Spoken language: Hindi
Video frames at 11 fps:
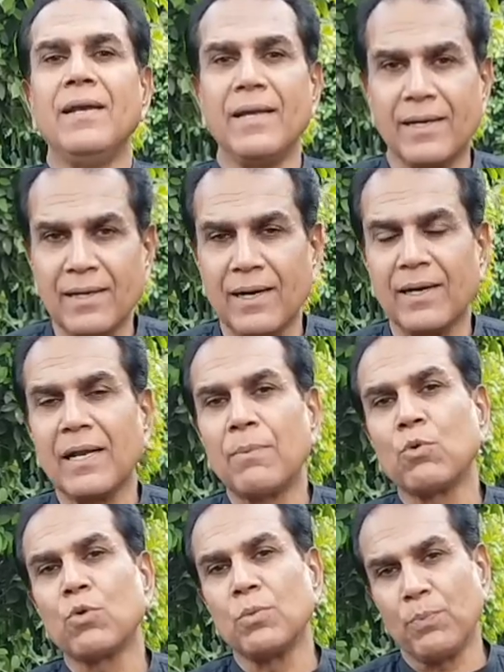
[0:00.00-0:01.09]
लेकिन अगर
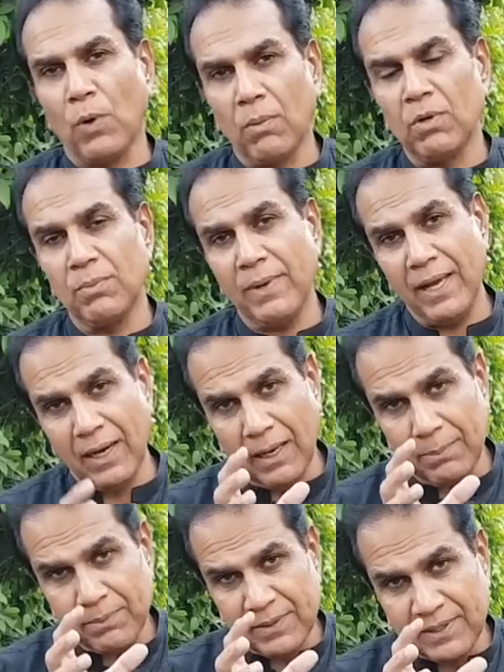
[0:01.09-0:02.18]
आपको कोई प्रॉब्लम है
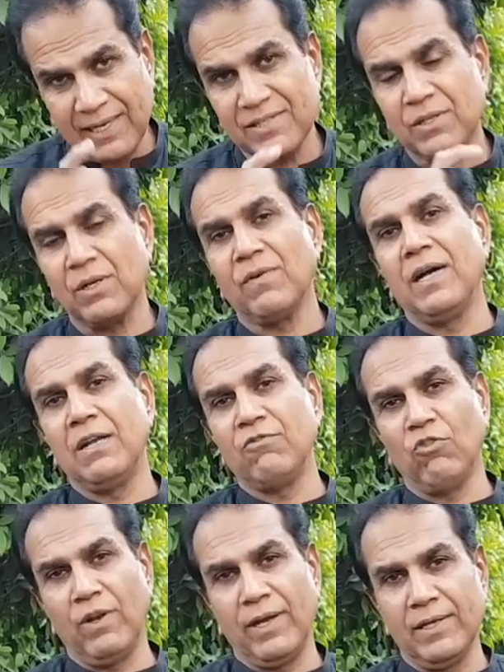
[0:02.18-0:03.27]
आप टेस्ट करवा लें
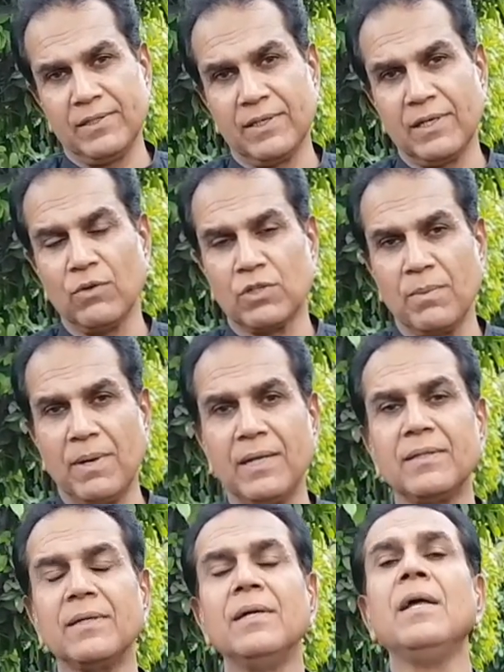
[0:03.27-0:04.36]
फोलिक एसिड का उसके
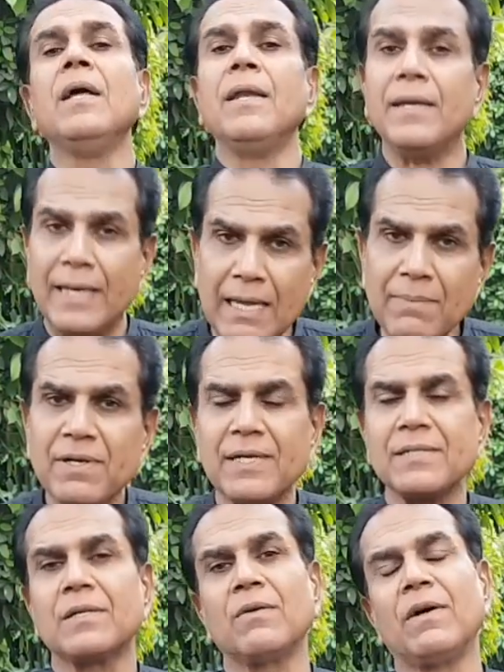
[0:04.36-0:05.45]
बाद नहीं भी
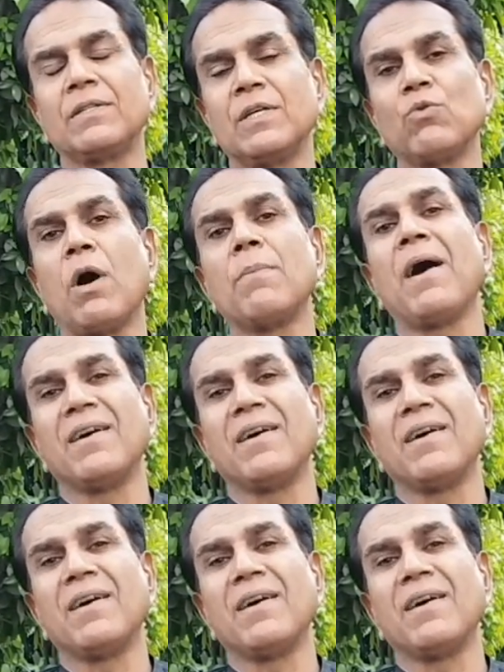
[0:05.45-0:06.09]
टेस्ट करवाते तो आप